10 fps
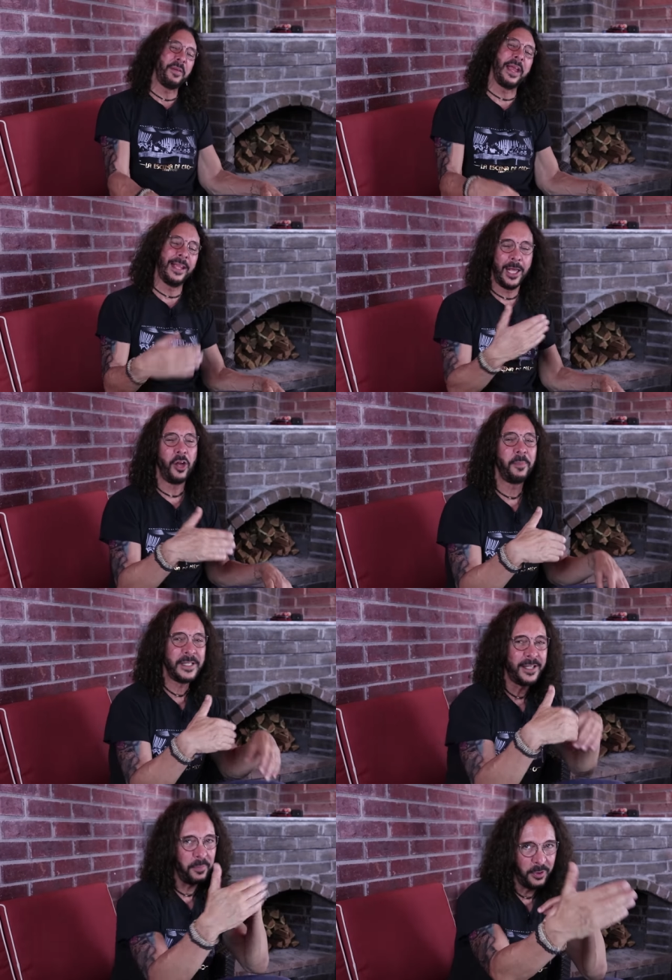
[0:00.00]
y habían quedado de
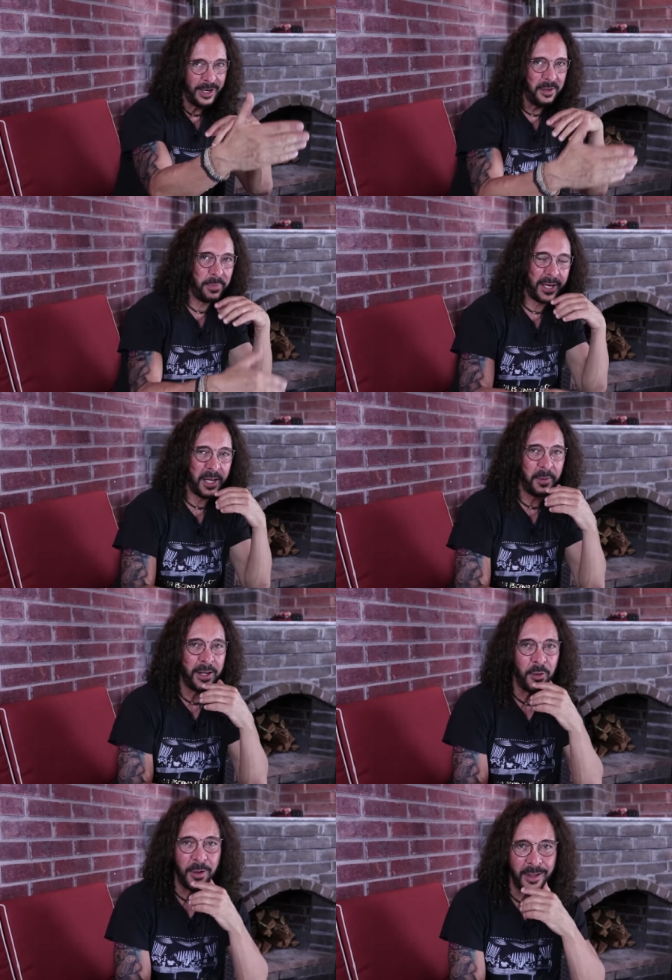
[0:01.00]
pasar por él para
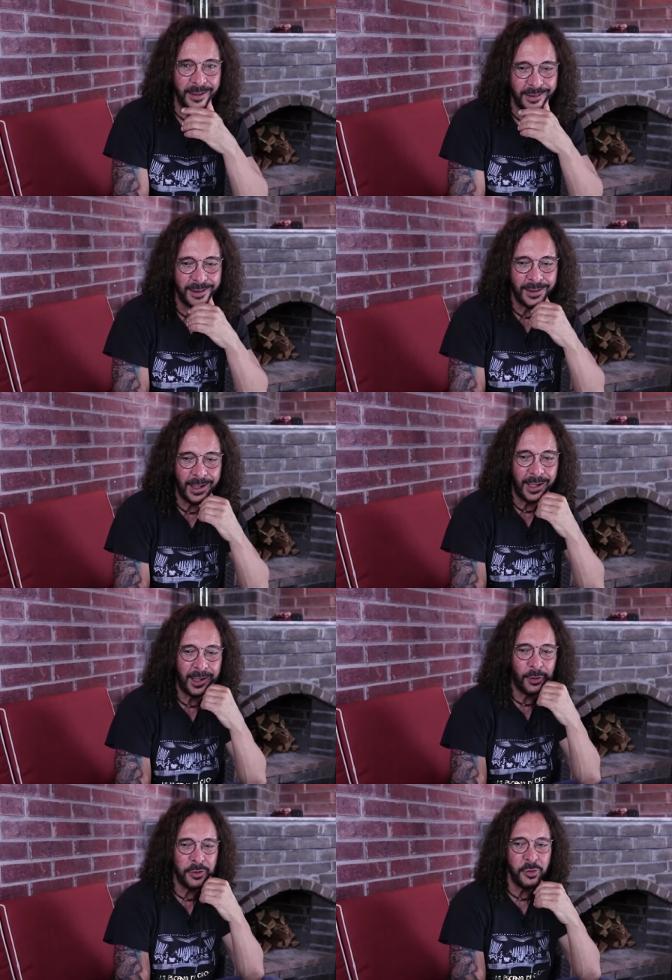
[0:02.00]
llevarlo
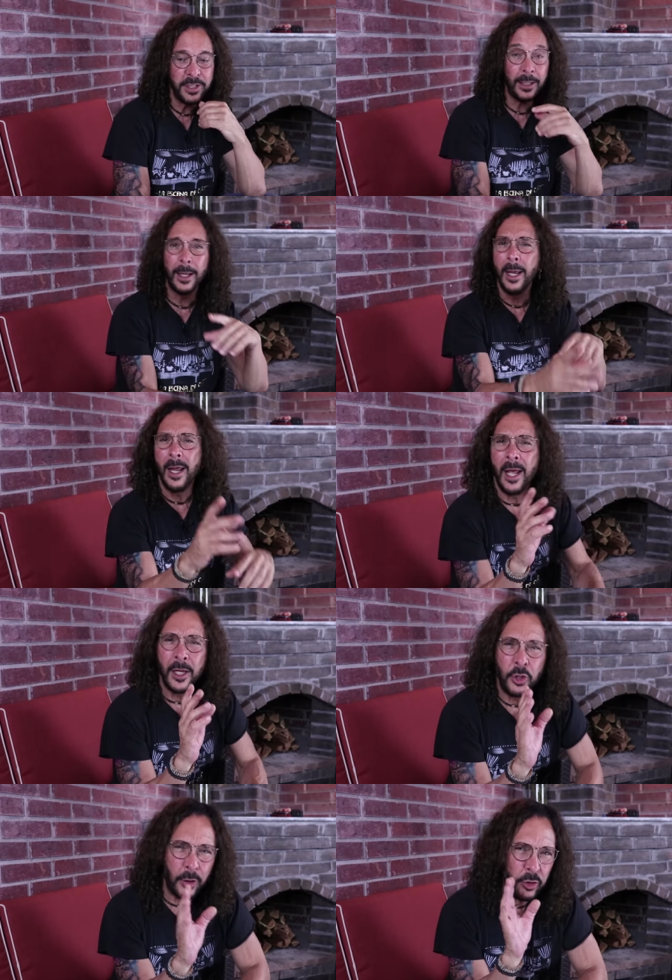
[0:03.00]
con su jet.
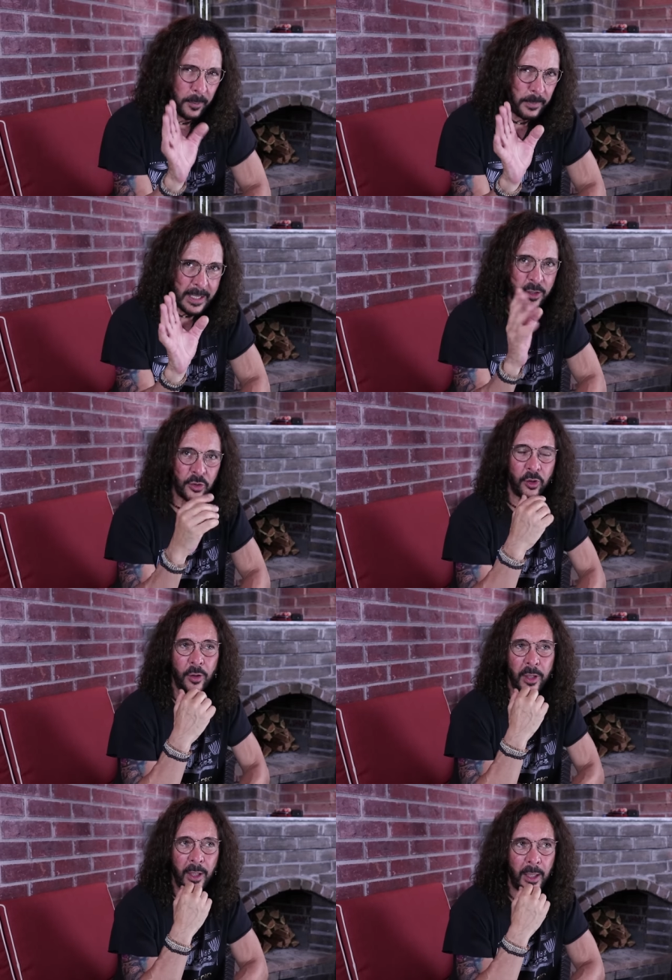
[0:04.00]
Yo, yo pienso,
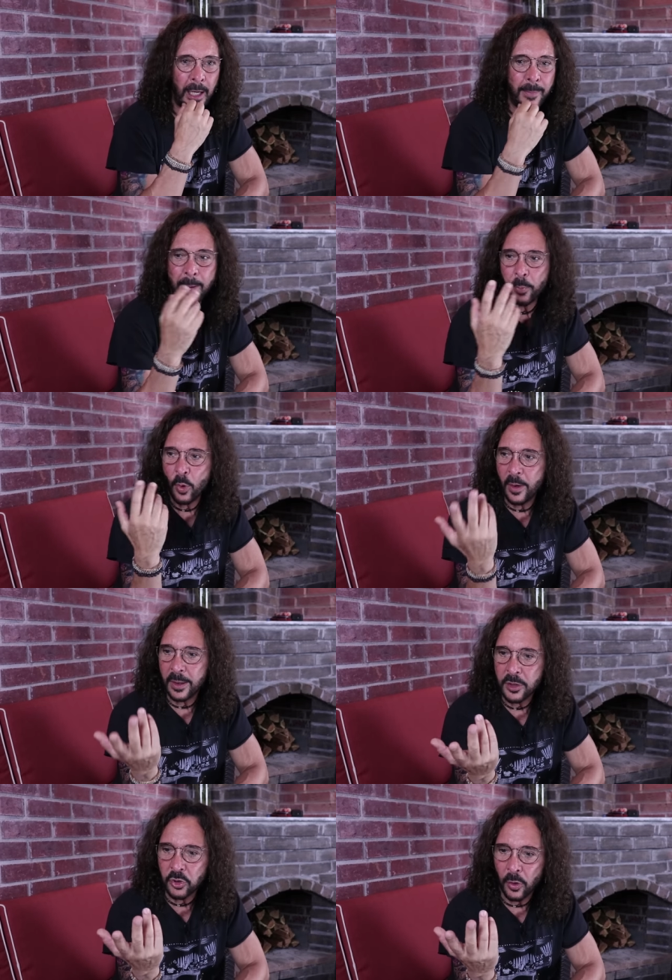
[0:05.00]
¿no? Él me pudo
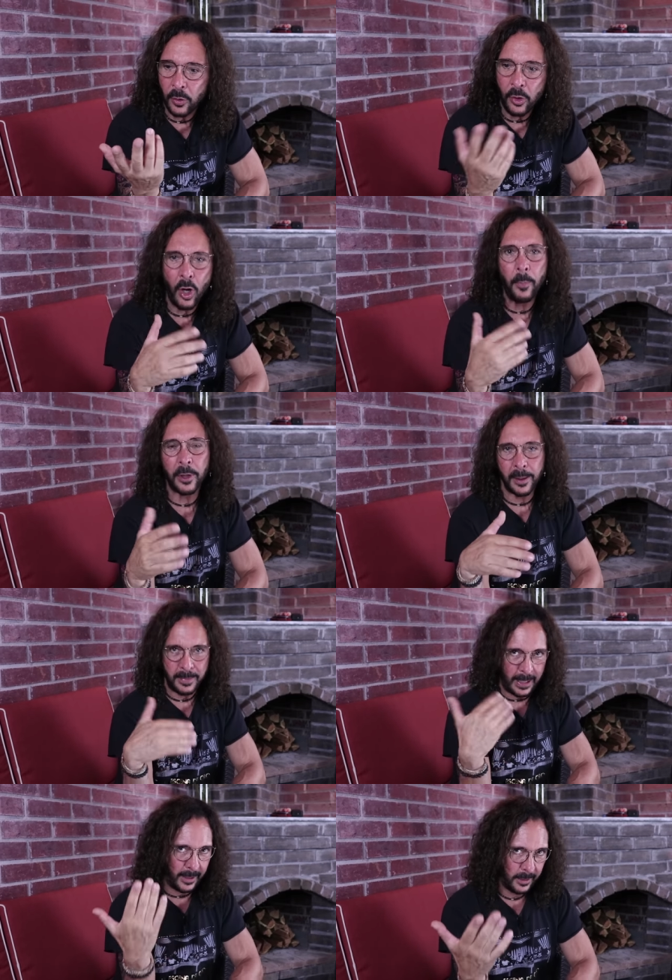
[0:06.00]
haber dicho, no, porque
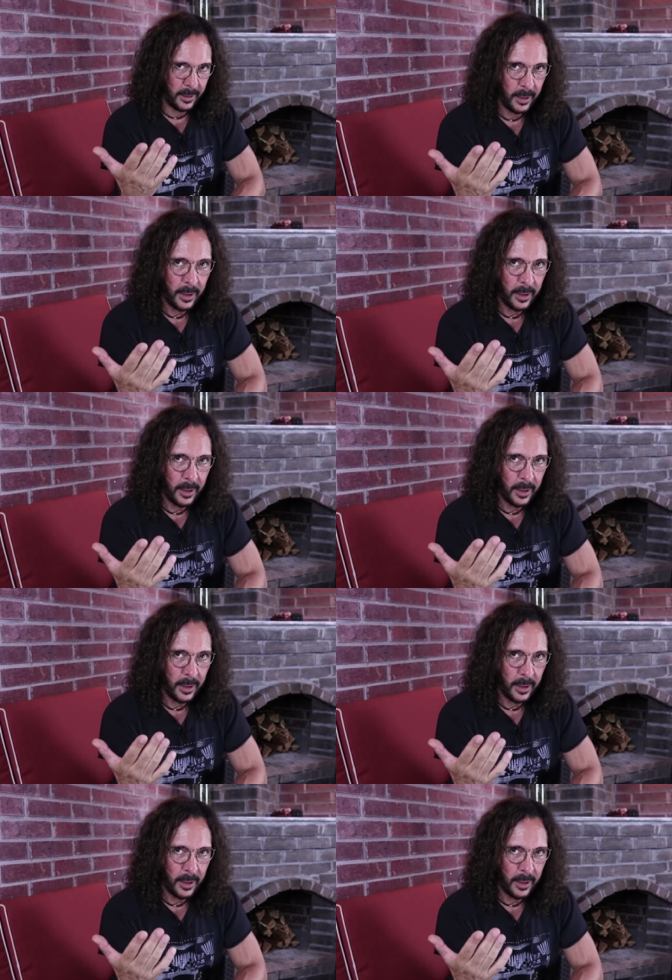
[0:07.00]
mira.